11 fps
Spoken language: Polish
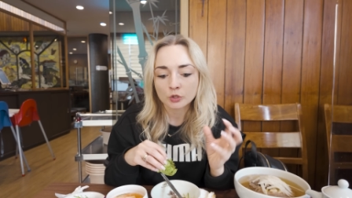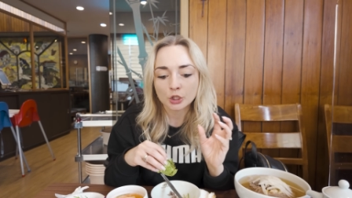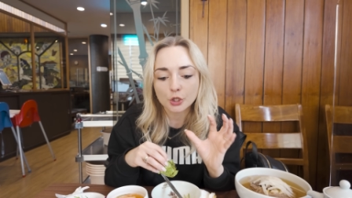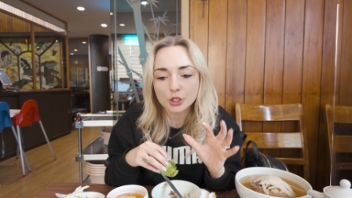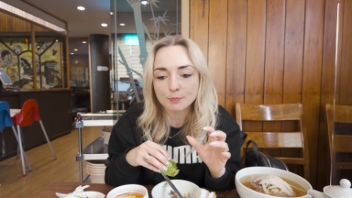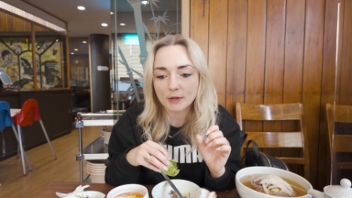I
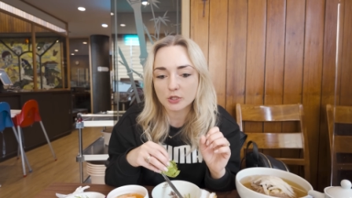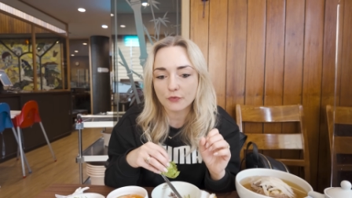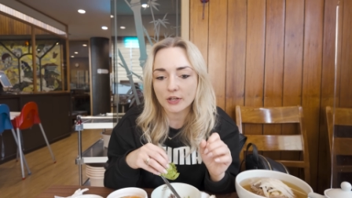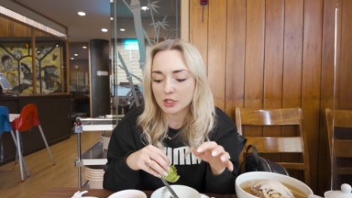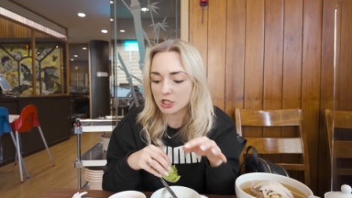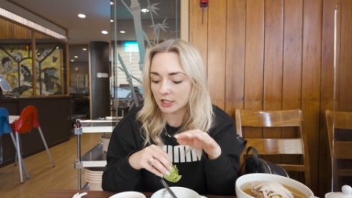to jest bardzo
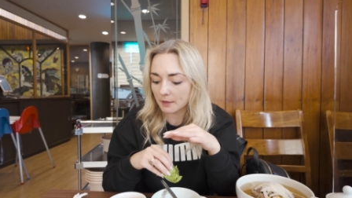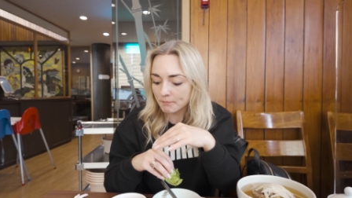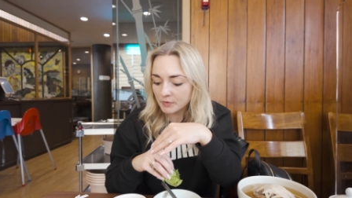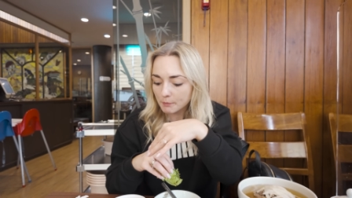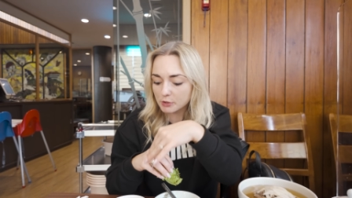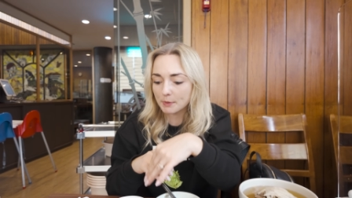fajne, że te
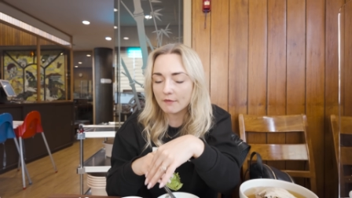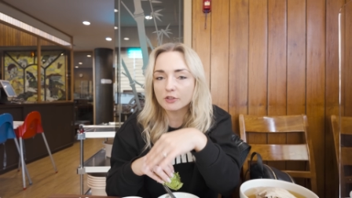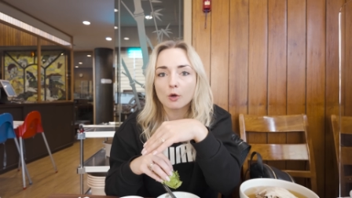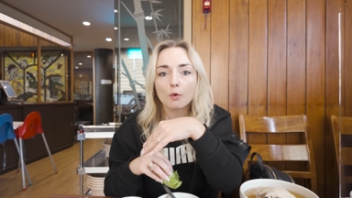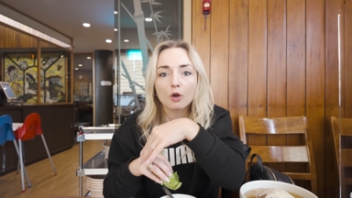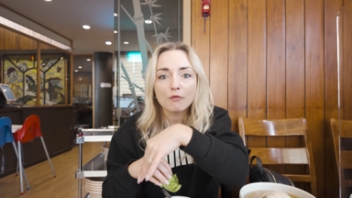przyprawy
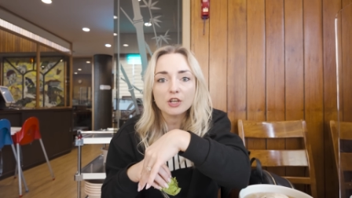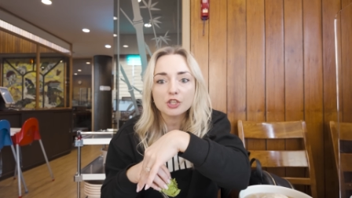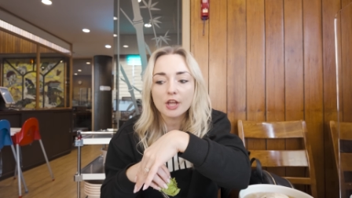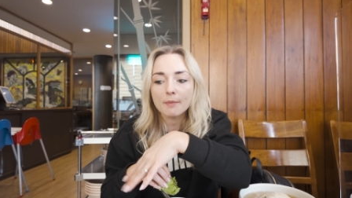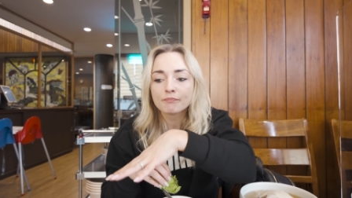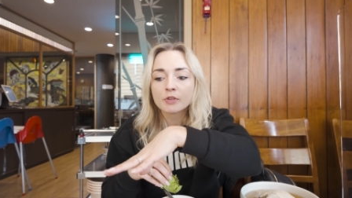są
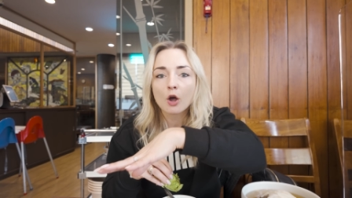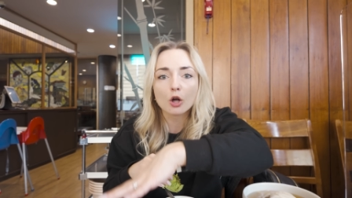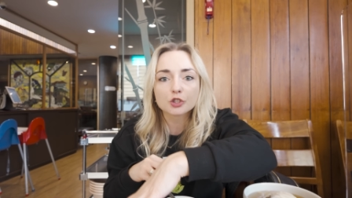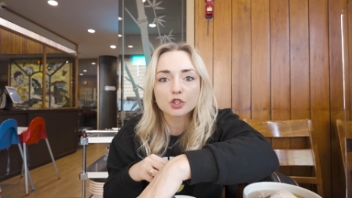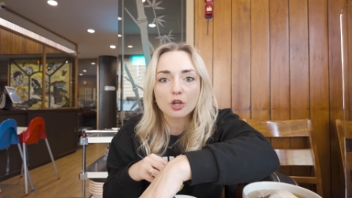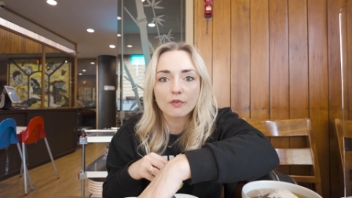kwaśne,
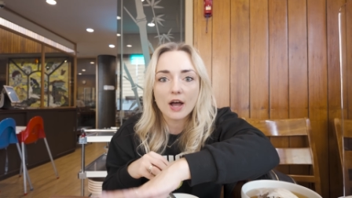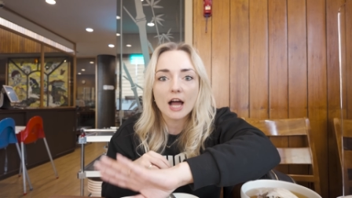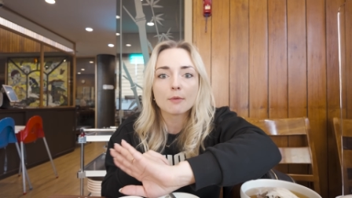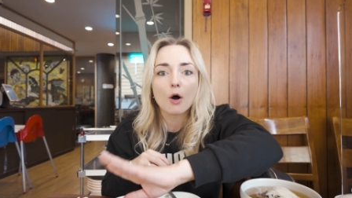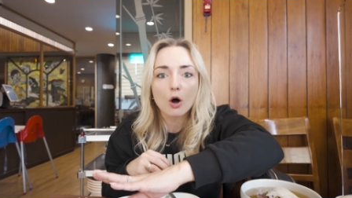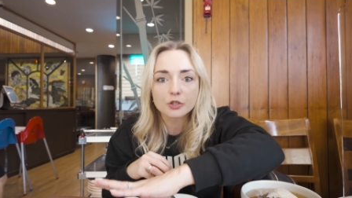octowe
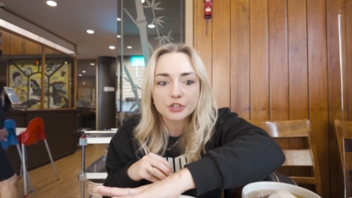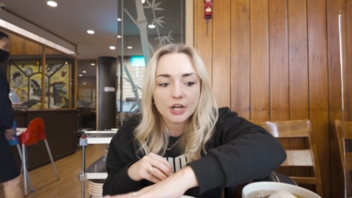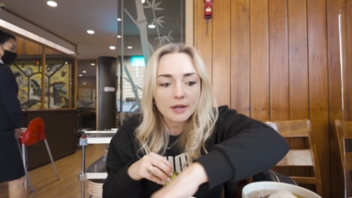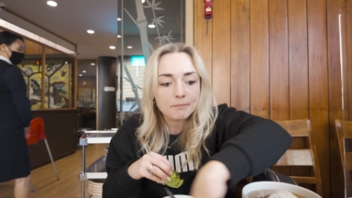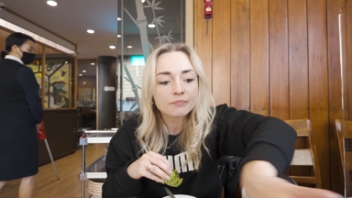albo ostre.